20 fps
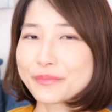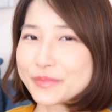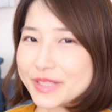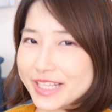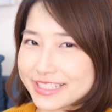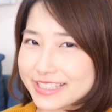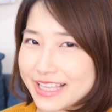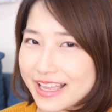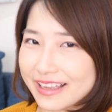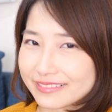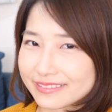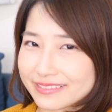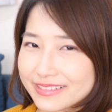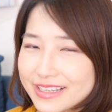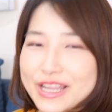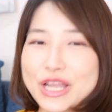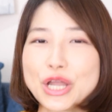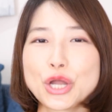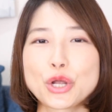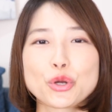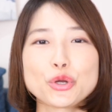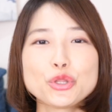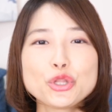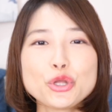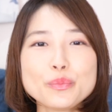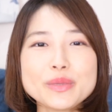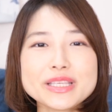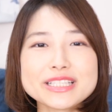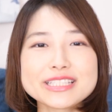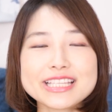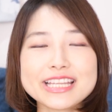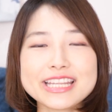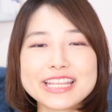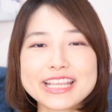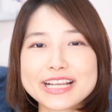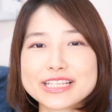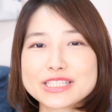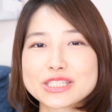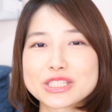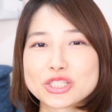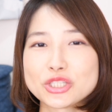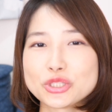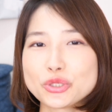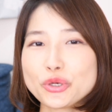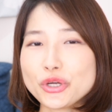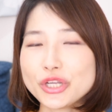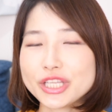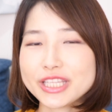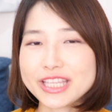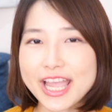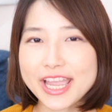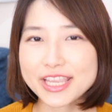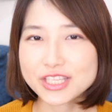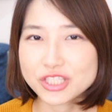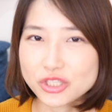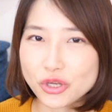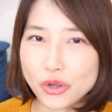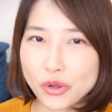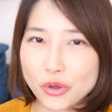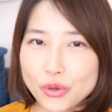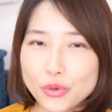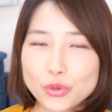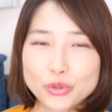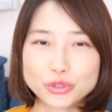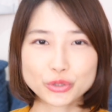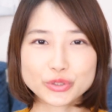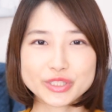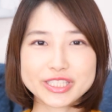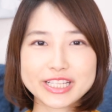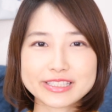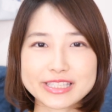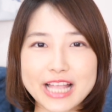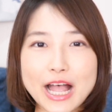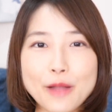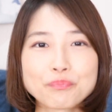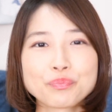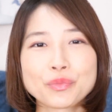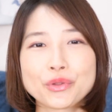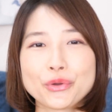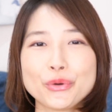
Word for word: 皆さんこのミステリーがすごい大賞ご存知ですか？